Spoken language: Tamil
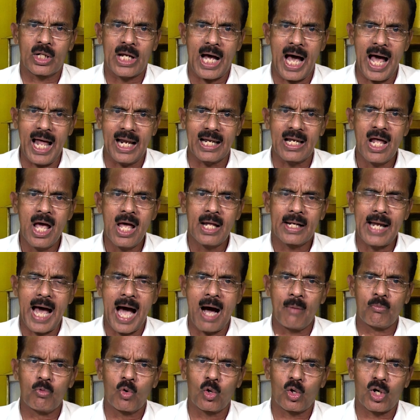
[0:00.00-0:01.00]
கொண்டால்
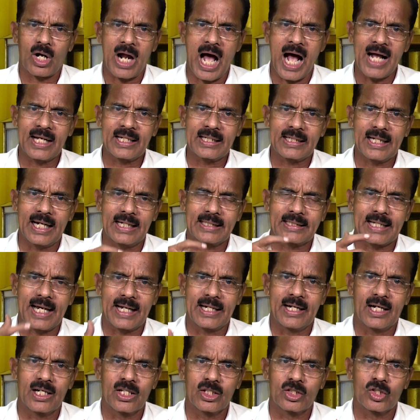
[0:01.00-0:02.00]
நாம் ஒரு ராக்கெட்டை
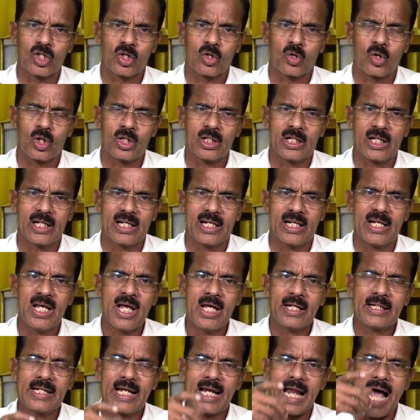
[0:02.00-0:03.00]
எடுத்துக்கொண்டு
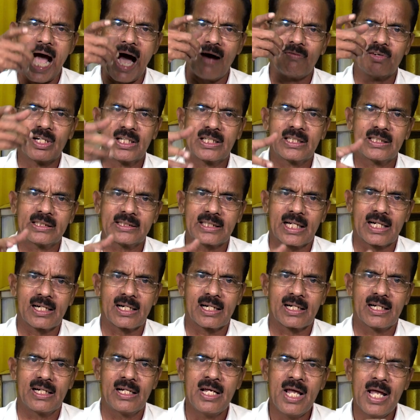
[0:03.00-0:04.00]
நிலாவுக்கு
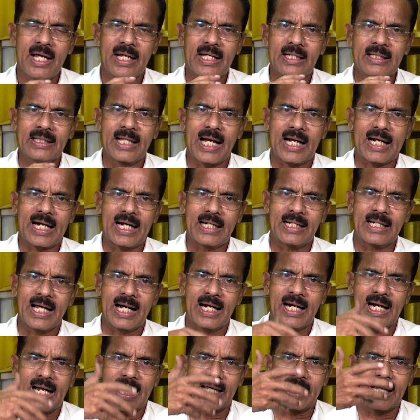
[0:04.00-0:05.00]
சென்று இந்த
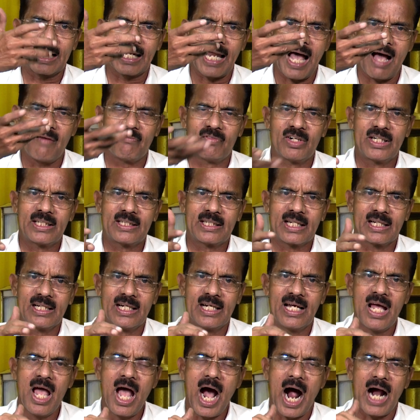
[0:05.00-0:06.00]
கண்டங்களையெல்லாம் விட்டு
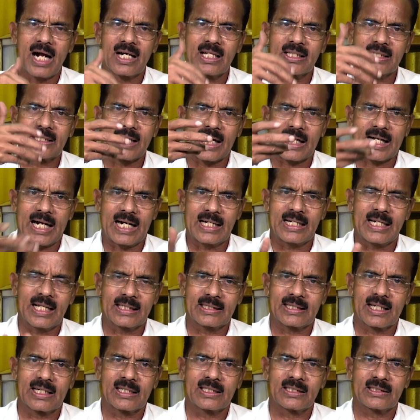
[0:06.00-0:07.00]
அடுத்த
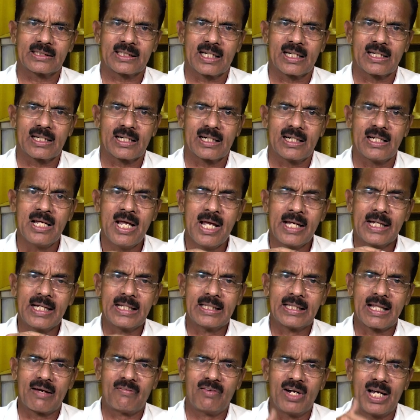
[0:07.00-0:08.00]
கண்டத்திற்கு சென்று
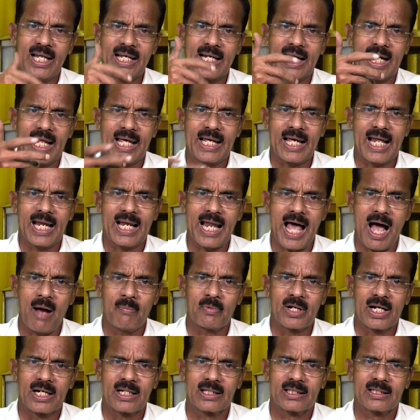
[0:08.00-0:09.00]
இந்த
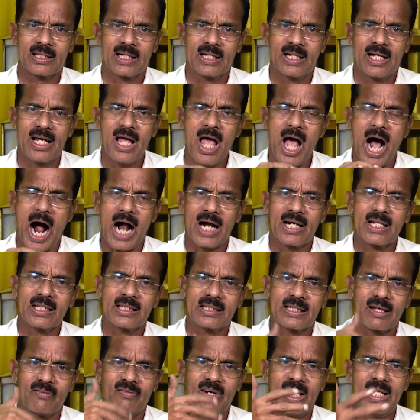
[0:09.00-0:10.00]
வெளிகளையெல்லாம் எடுத்து
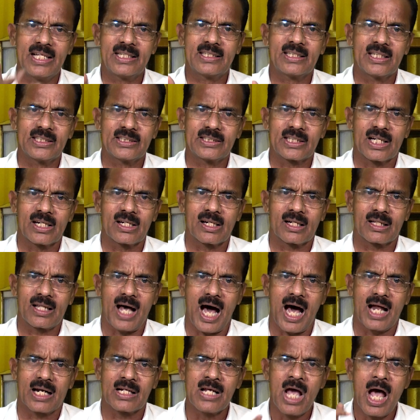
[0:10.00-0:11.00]
அடுத்த வெளிக்கு
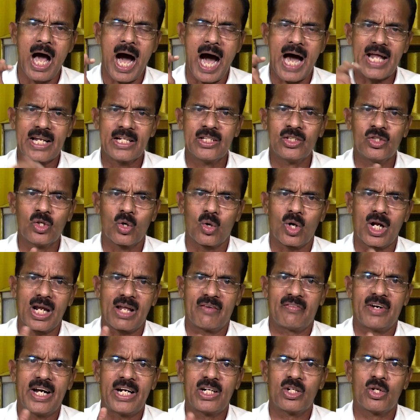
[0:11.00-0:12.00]
சென்றுதான் அறிந்து கொள்ள
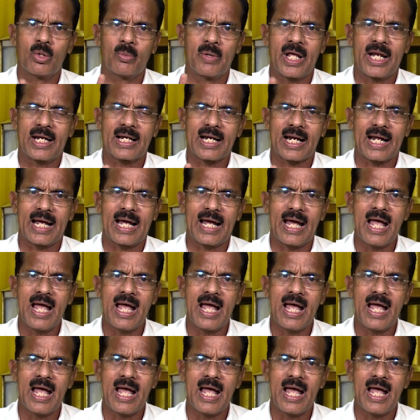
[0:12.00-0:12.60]
வேண்டும் என்ற